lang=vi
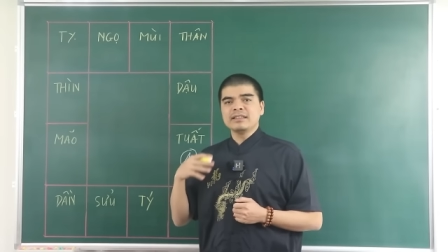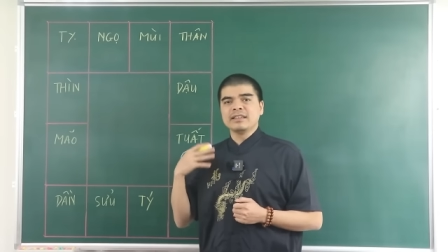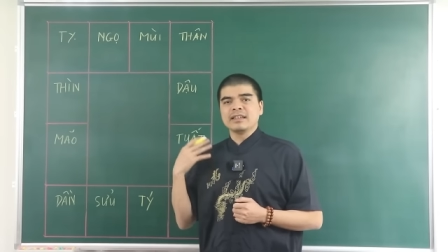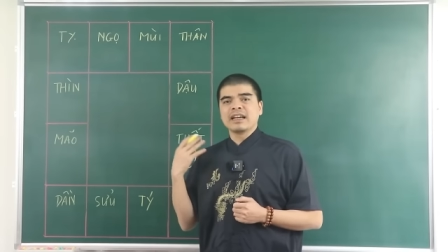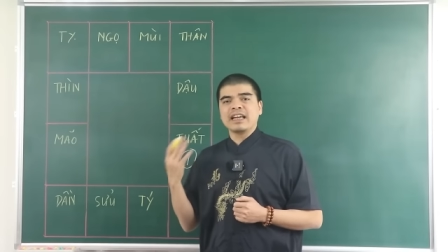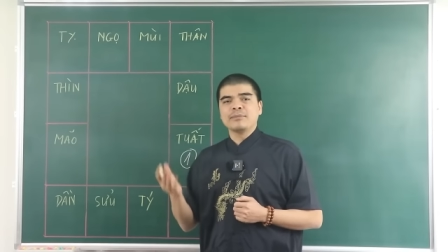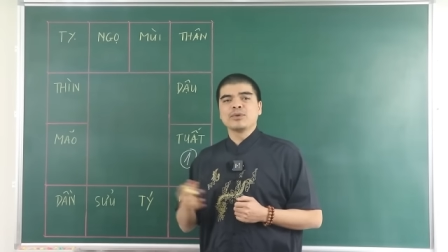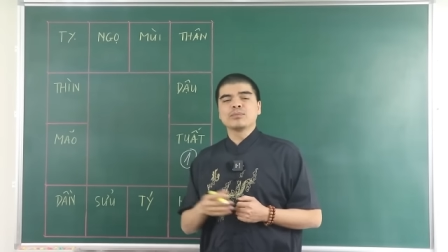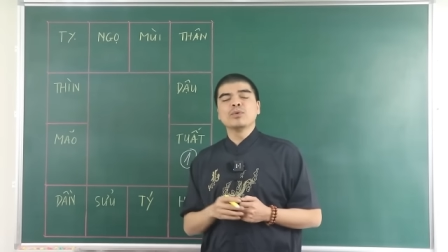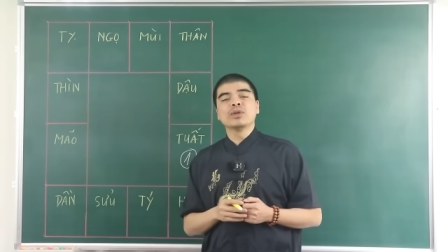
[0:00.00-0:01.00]
chỉ ngày
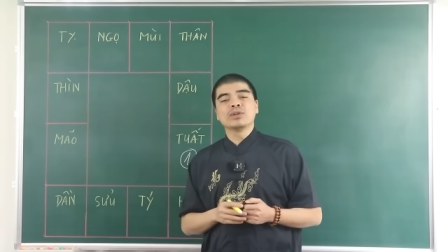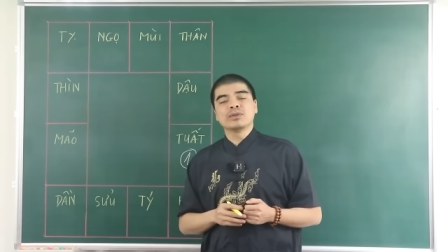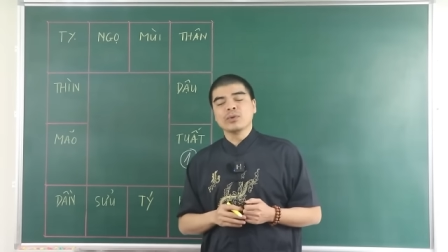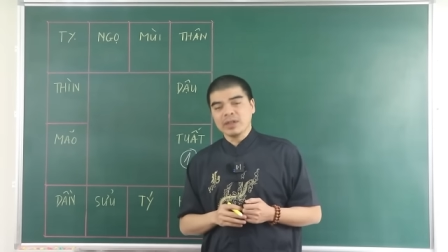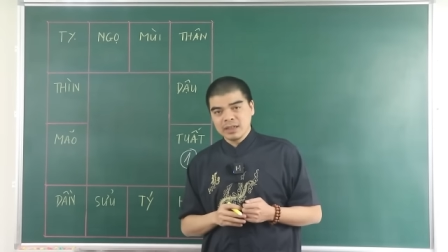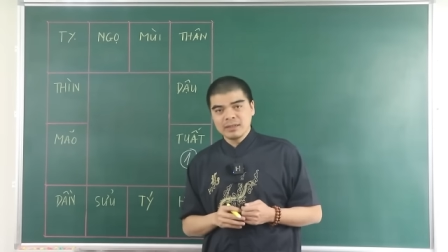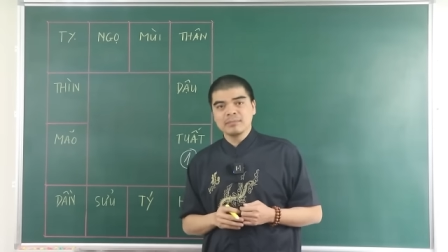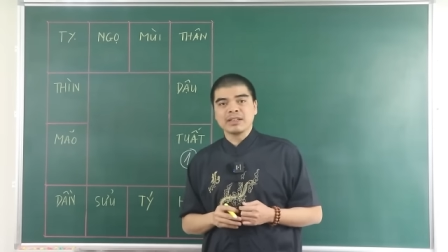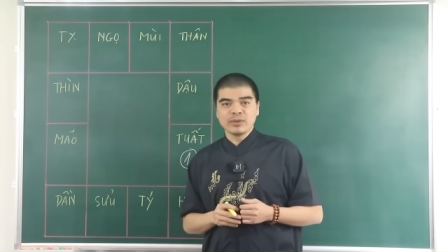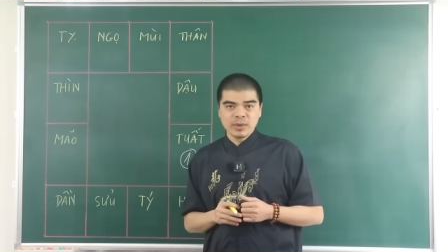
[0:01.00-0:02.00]
một buồn tủi hơn
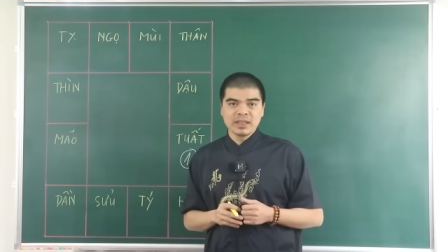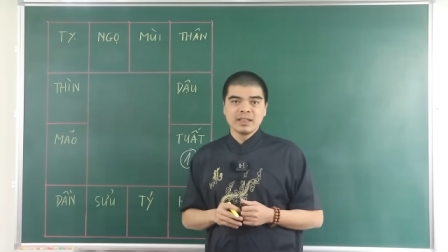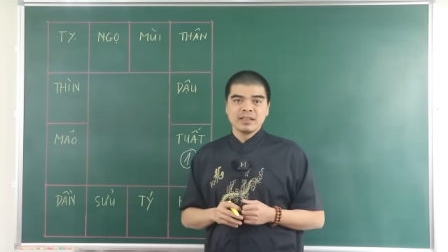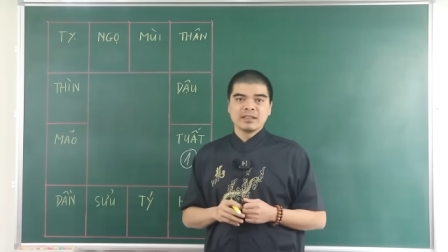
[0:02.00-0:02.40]
mà thôi,